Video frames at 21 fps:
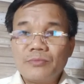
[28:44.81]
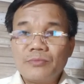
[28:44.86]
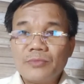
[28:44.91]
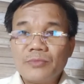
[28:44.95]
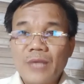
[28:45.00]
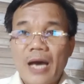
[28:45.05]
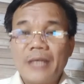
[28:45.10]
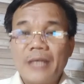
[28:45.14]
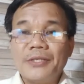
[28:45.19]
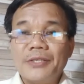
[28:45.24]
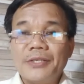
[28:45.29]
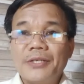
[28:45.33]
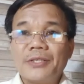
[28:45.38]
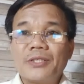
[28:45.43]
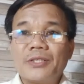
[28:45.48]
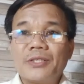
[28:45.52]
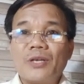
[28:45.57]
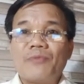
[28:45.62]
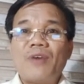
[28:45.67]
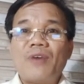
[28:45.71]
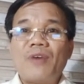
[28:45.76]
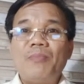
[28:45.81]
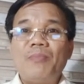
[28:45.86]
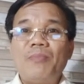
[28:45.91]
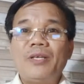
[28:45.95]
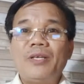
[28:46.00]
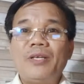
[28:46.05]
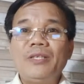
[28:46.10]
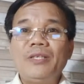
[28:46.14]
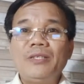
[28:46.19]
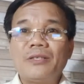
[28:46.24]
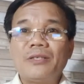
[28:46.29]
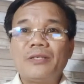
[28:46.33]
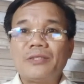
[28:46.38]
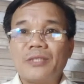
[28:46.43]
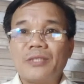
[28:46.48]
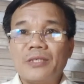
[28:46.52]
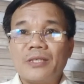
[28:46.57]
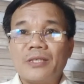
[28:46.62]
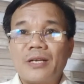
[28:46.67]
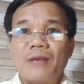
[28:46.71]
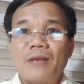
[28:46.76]
đại diện cho pháp lý, cái
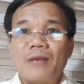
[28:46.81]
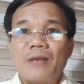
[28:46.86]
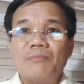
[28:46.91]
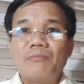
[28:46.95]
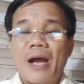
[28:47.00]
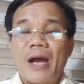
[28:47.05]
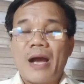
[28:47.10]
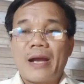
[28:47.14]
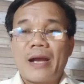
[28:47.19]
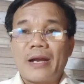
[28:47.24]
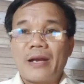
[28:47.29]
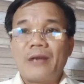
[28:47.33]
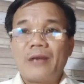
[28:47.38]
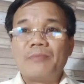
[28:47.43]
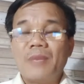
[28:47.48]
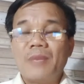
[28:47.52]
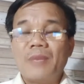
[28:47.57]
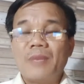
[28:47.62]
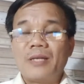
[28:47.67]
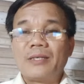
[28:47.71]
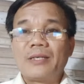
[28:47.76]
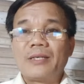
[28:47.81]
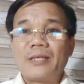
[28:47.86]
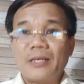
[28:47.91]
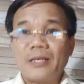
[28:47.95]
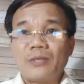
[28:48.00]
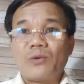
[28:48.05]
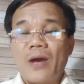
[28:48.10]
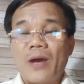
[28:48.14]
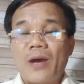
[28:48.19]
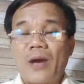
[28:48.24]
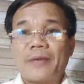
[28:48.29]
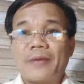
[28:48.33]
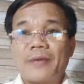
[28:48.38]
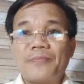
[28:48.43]
sự công bằng, công minh, khách quan.